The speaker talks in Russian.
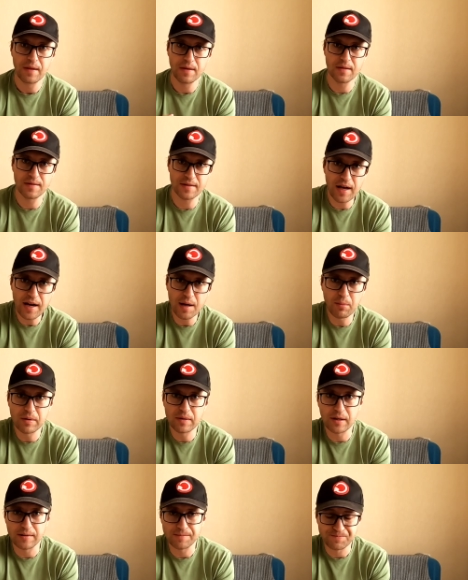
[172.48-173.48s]

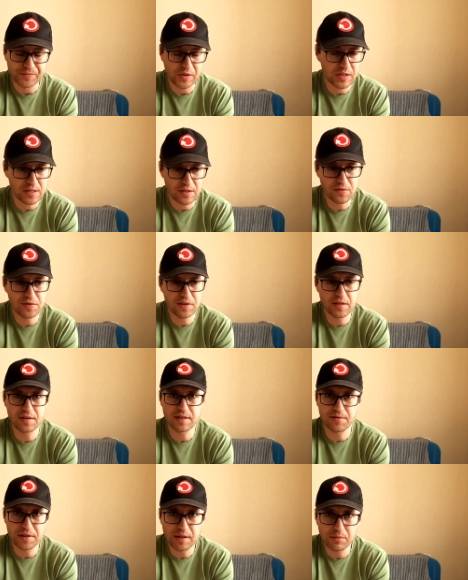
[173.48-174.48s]
заработок, это
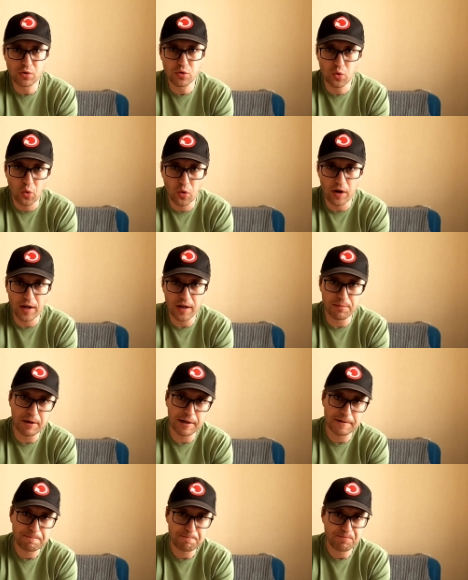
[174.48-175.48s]
совсем другое,
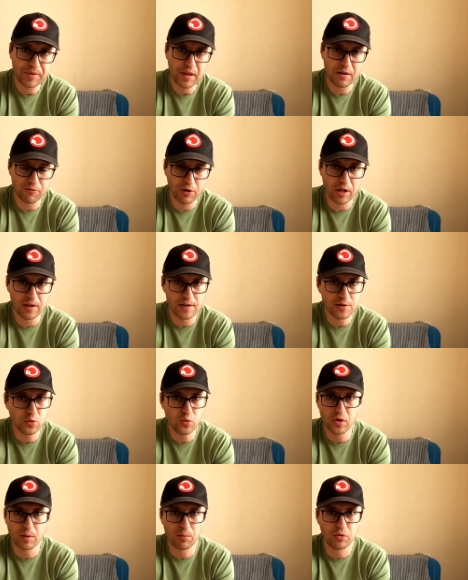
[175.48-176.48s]
ребят. В
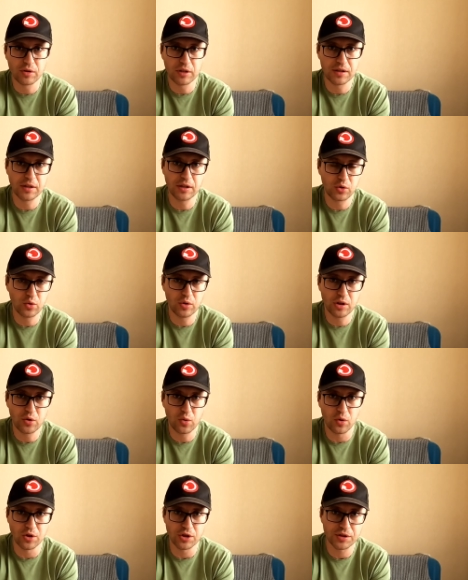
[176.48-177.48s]
холостую работать никто не
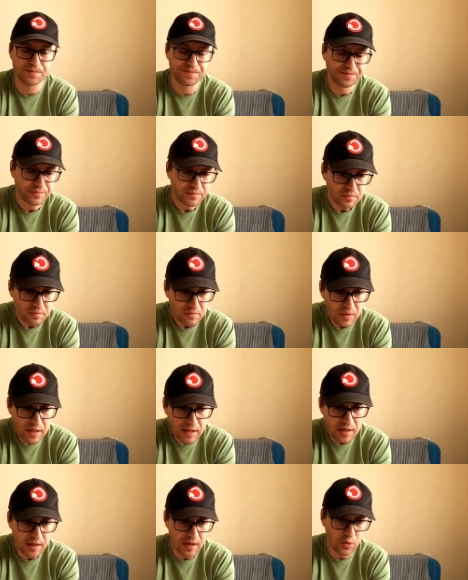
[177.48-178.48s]
хочет.
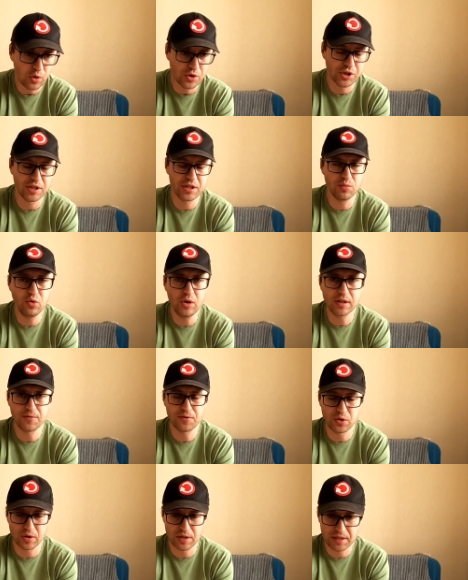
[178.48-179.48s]
Короче, к чему я
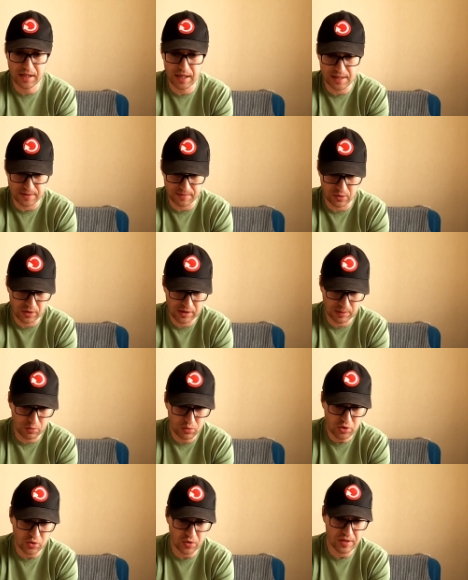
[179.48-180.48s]
это все рассказываю? К
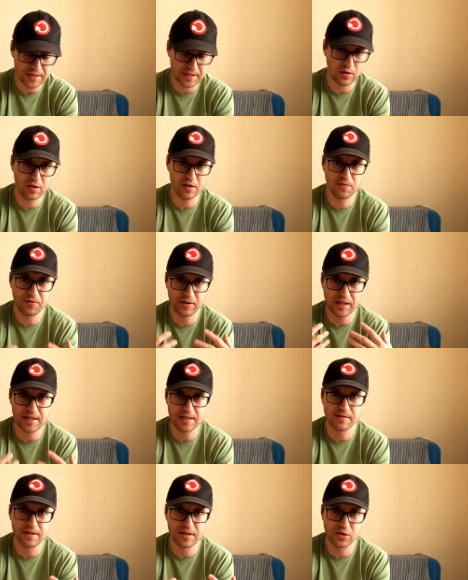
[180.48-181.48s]
тому, что
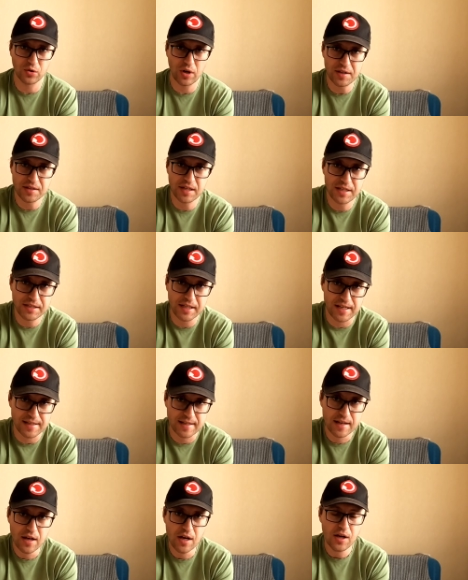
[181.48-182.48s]
финансовая ситуация
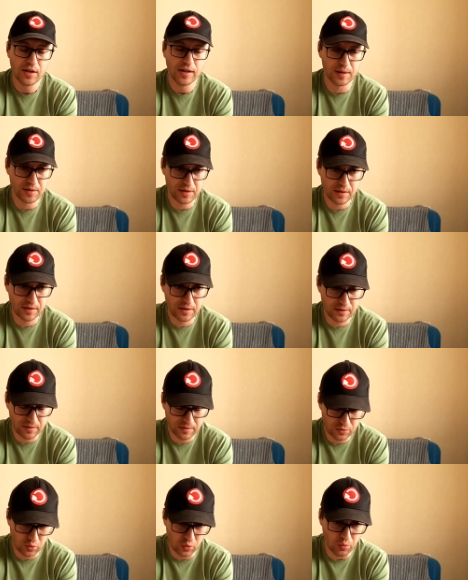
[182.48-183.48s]
сейчас,
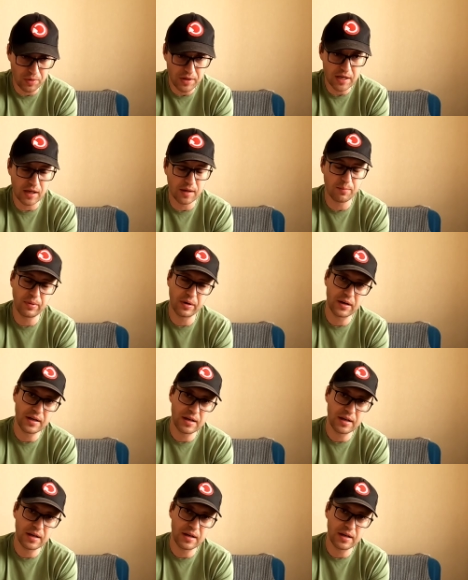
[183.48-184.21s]
ну, у меня, по